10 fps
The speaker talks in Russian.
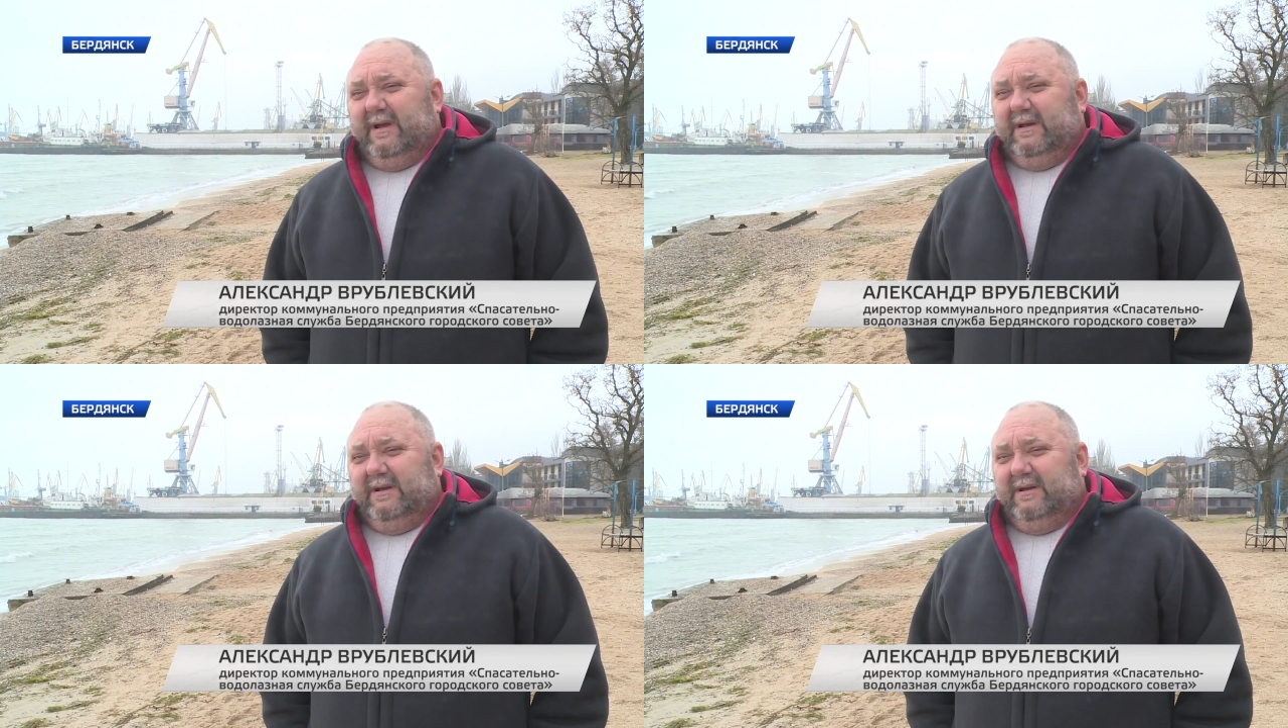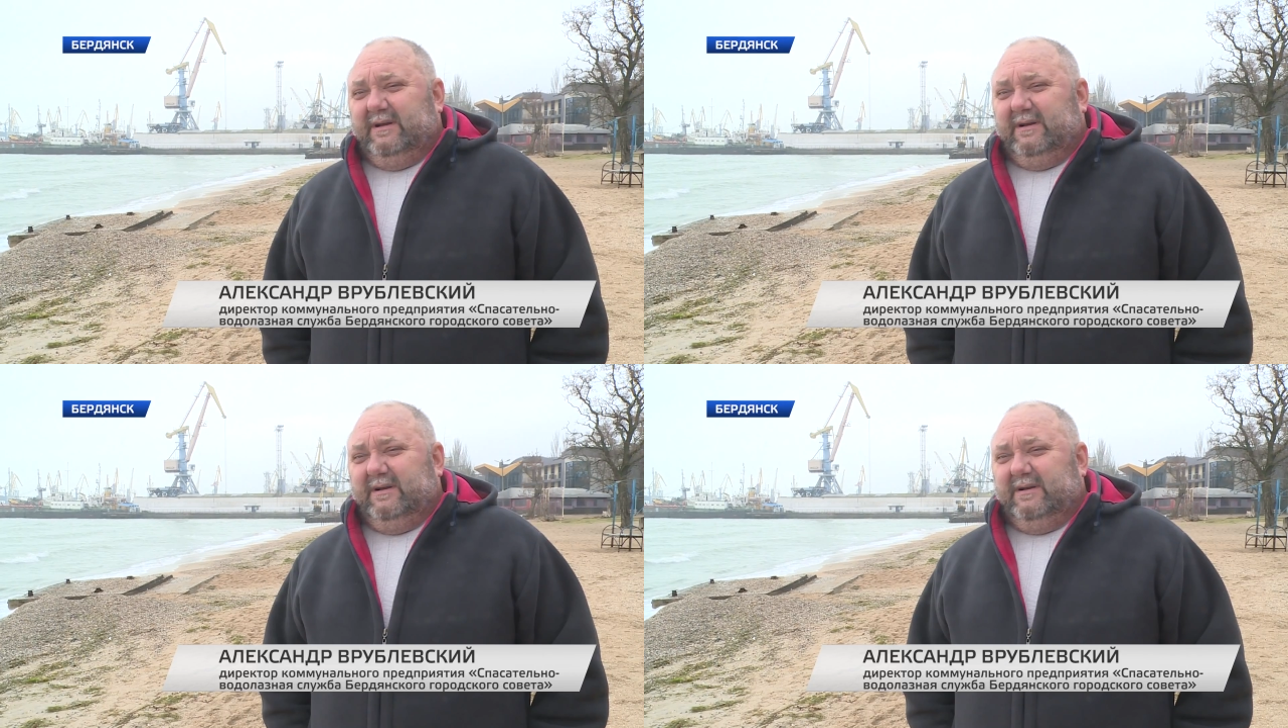
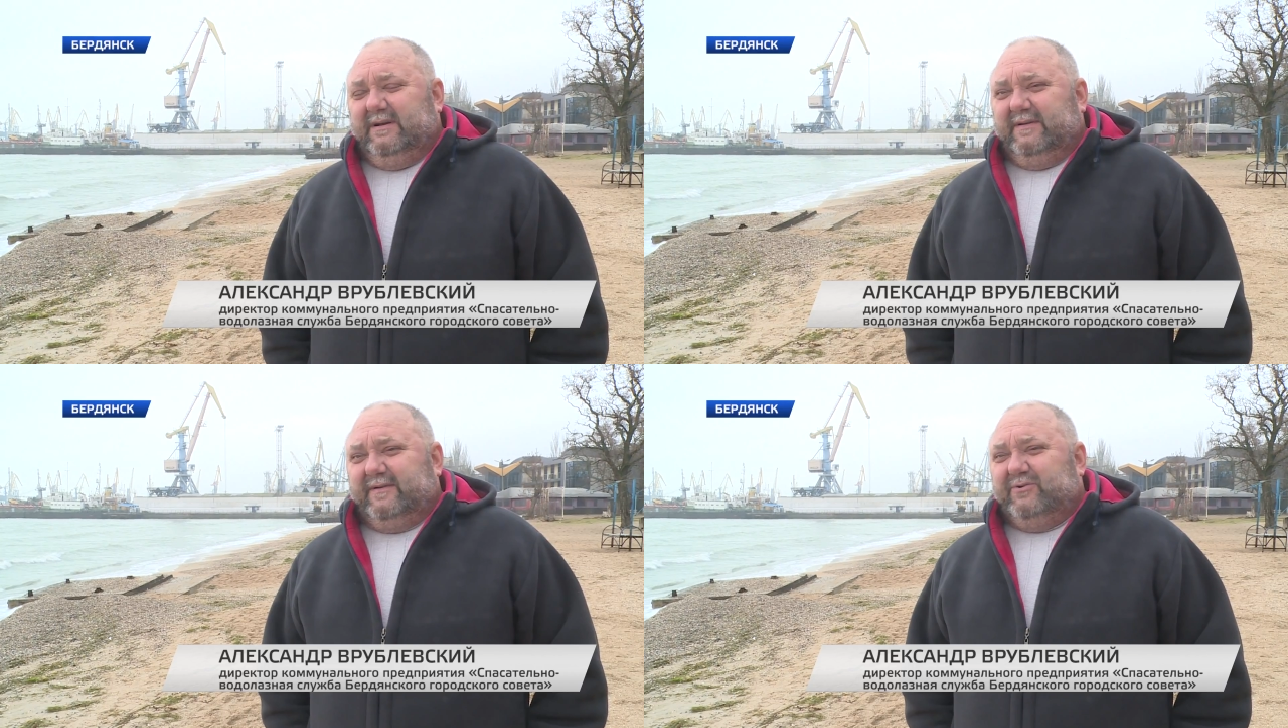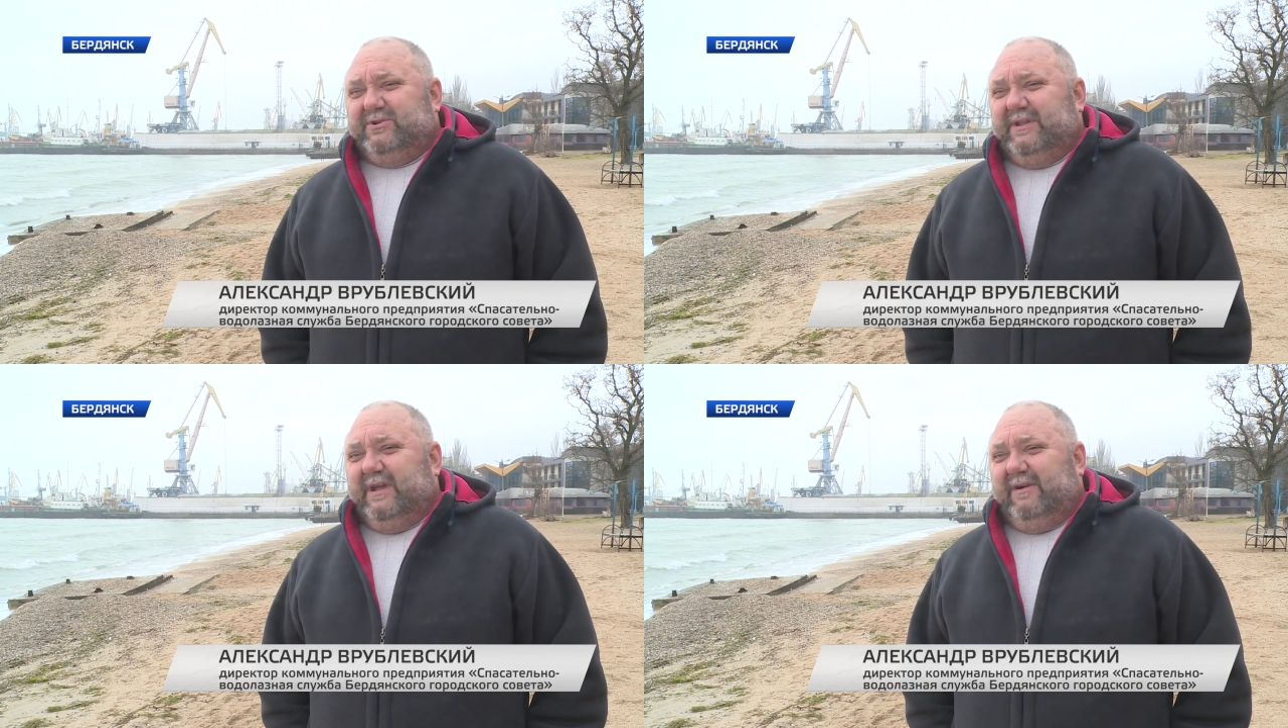э,
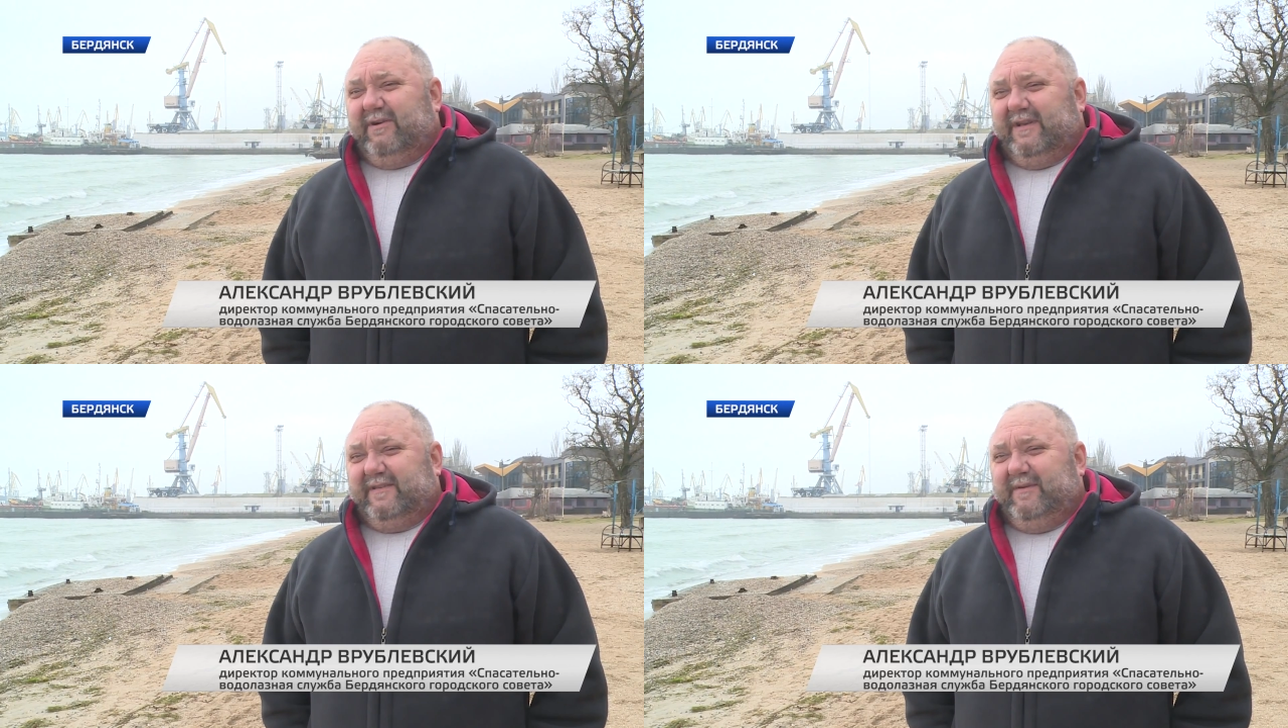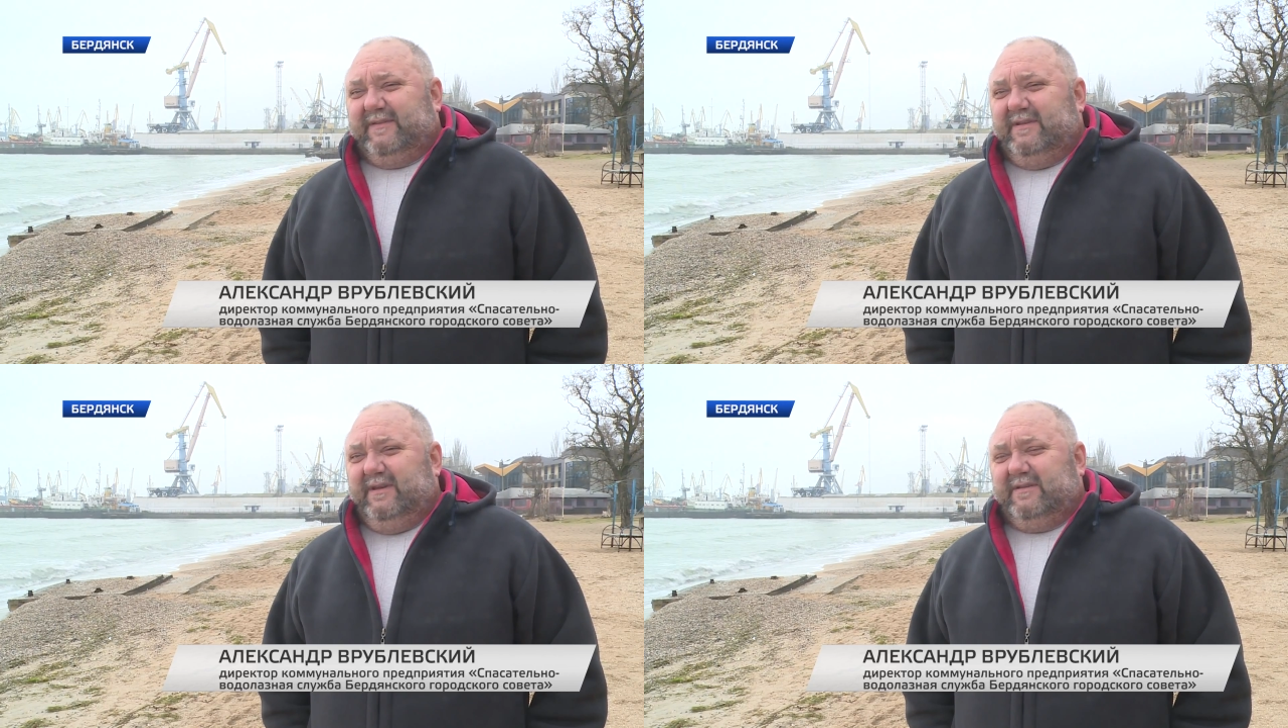заключены договора
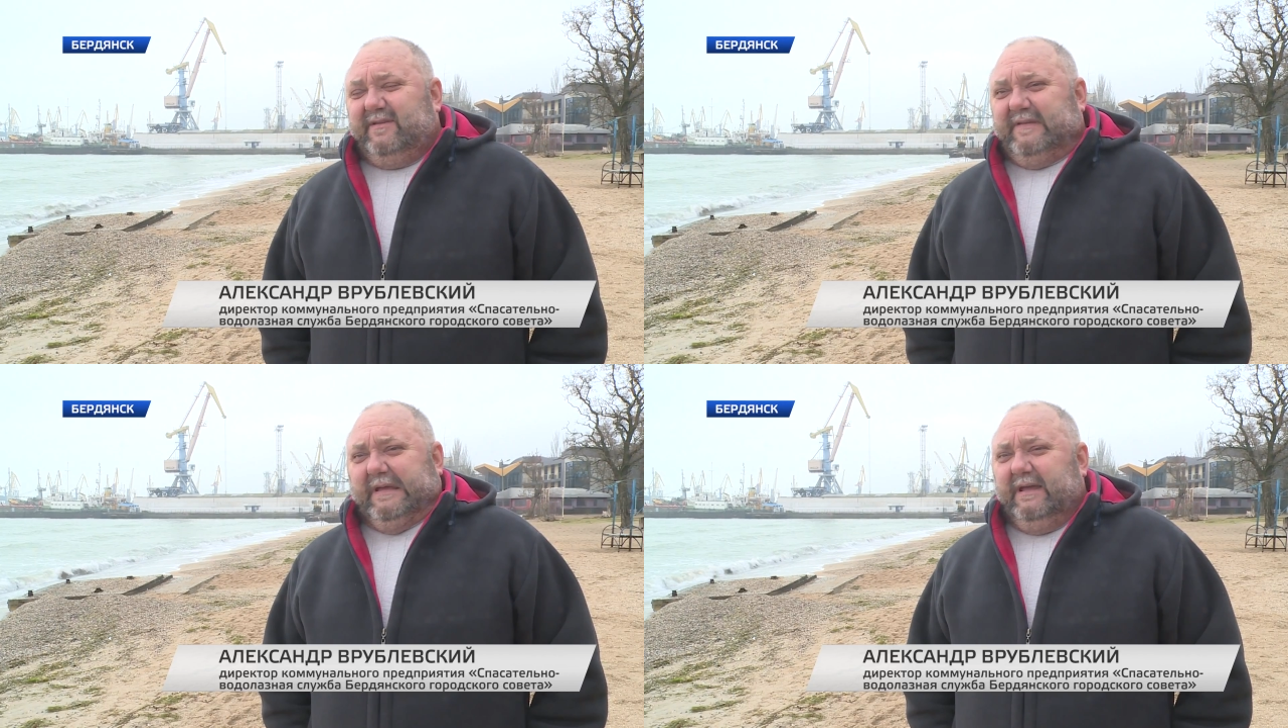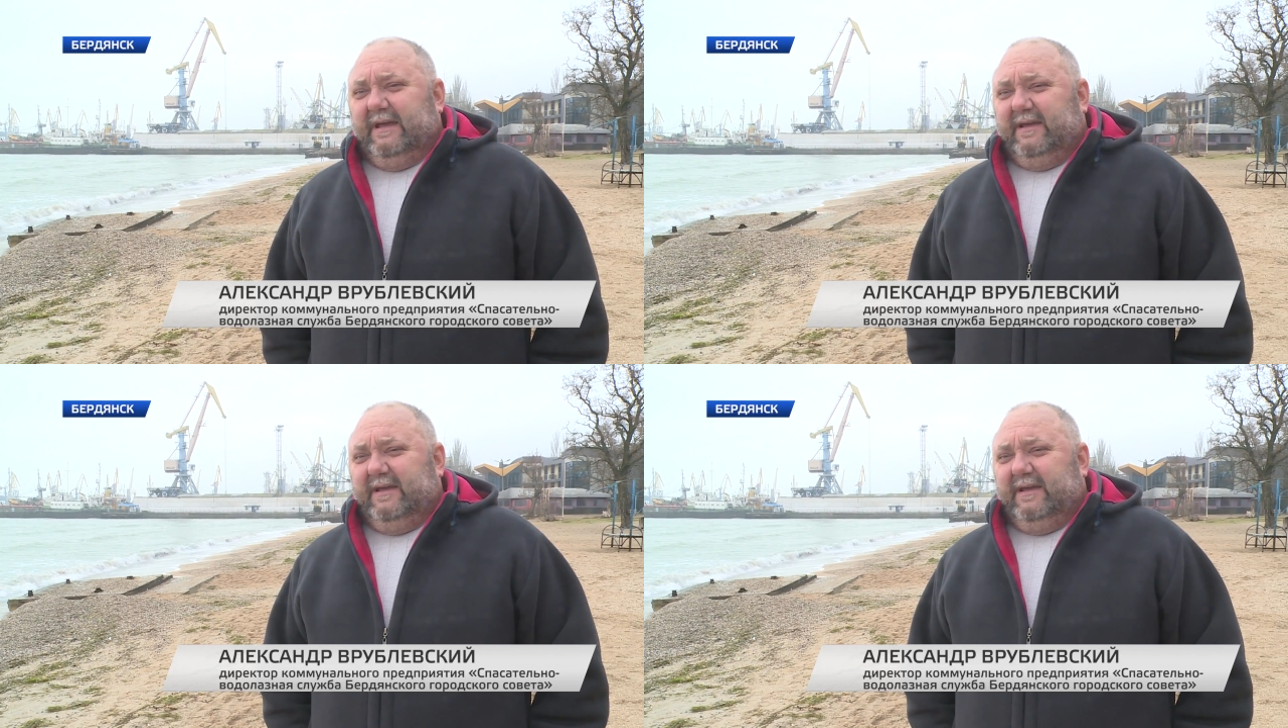совместной деятельности,